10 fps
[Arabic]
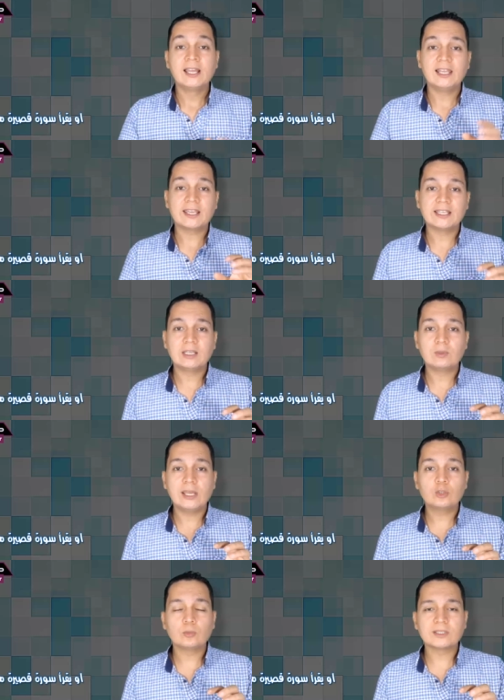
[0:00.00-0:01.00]
لكن لو
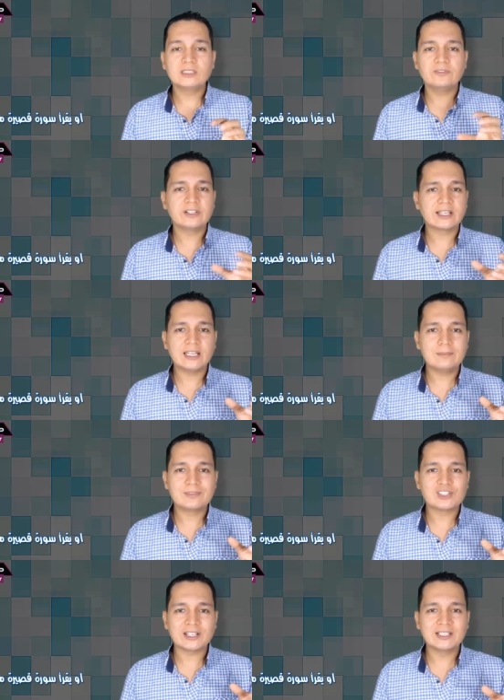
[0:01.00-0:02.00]
لقيته بطيء في الكلام
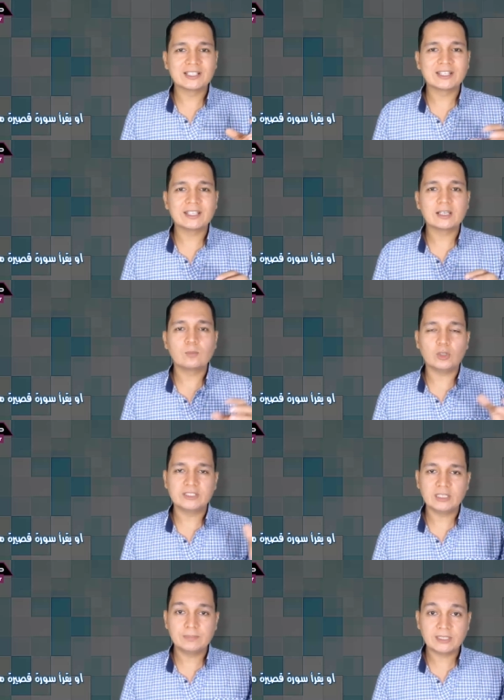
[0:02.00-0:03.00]
بالشكل غير
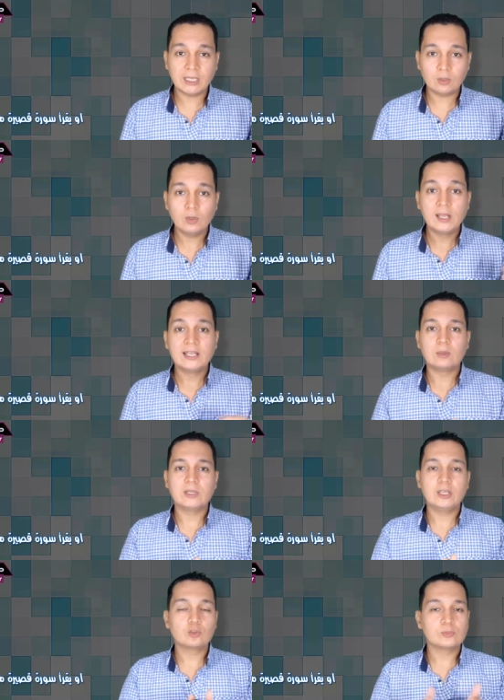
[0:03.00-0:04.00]
المعتاد بتاعه لو
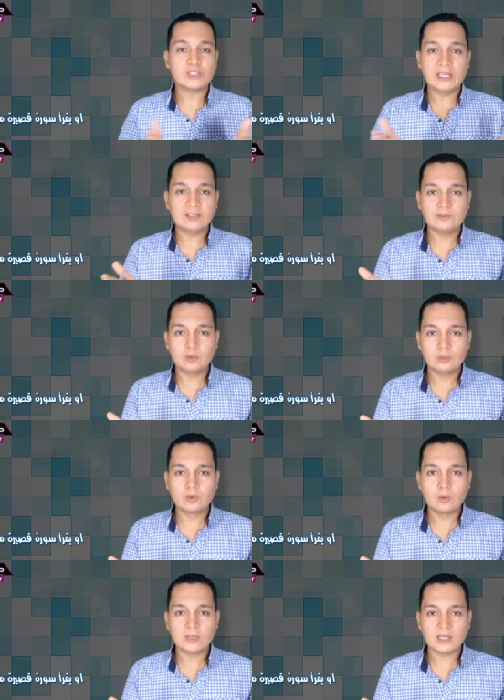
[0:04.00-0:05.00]
لقيته مش عارف يقول
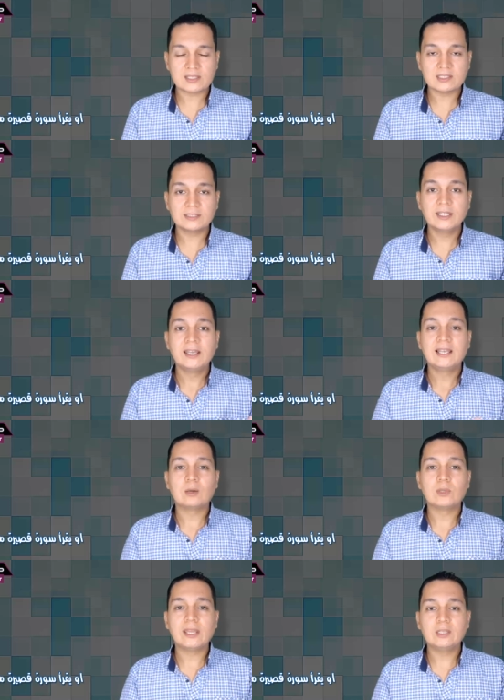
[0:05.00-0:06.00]
الجملة أصلا
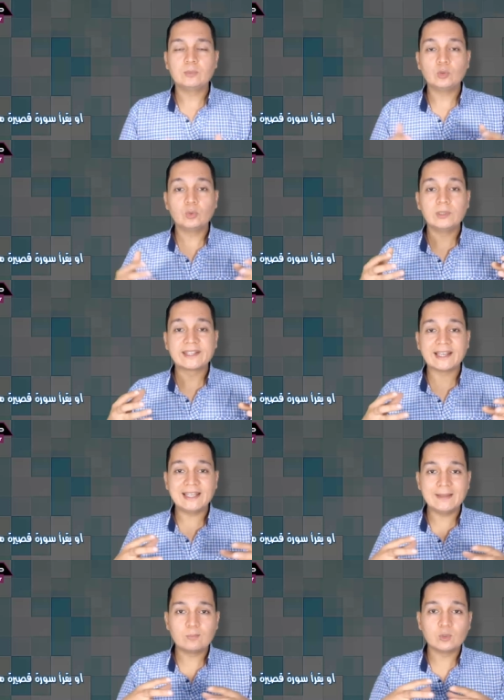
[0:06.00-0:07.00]
لو لقيت بيقول
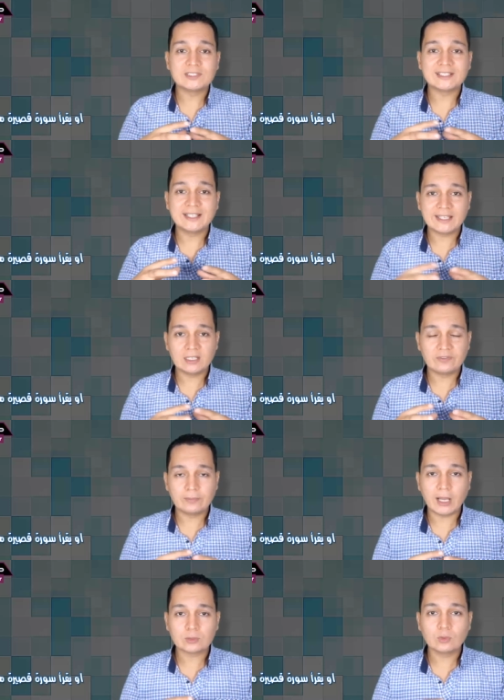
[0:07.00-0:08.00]
الكلام متداخل في
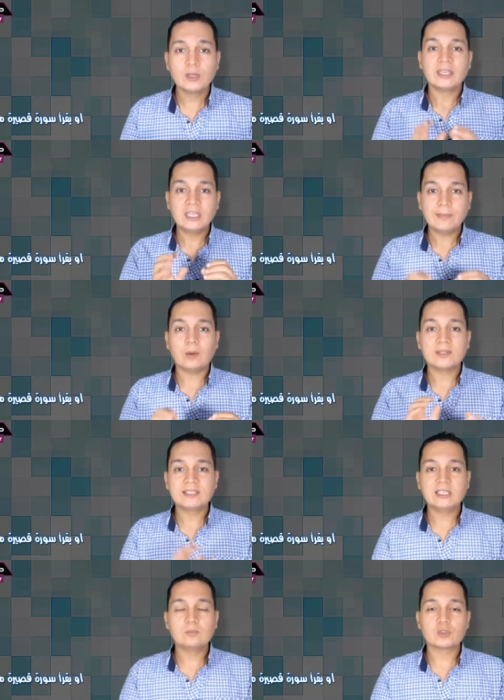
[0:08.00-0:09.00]
بعضه يبقى
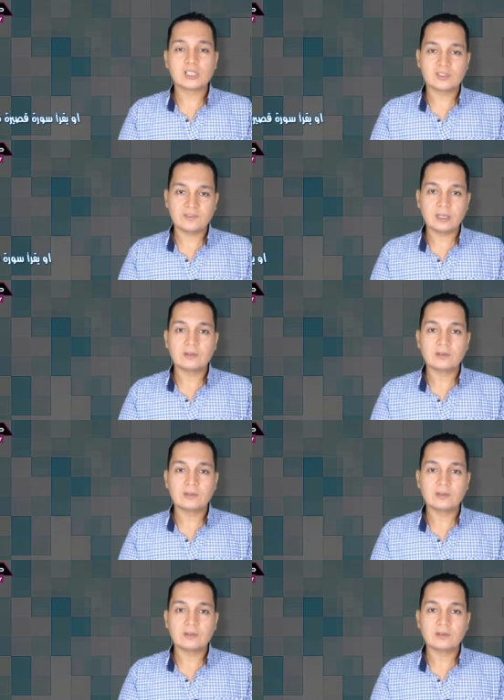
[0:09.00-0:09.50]
وديه المستشفى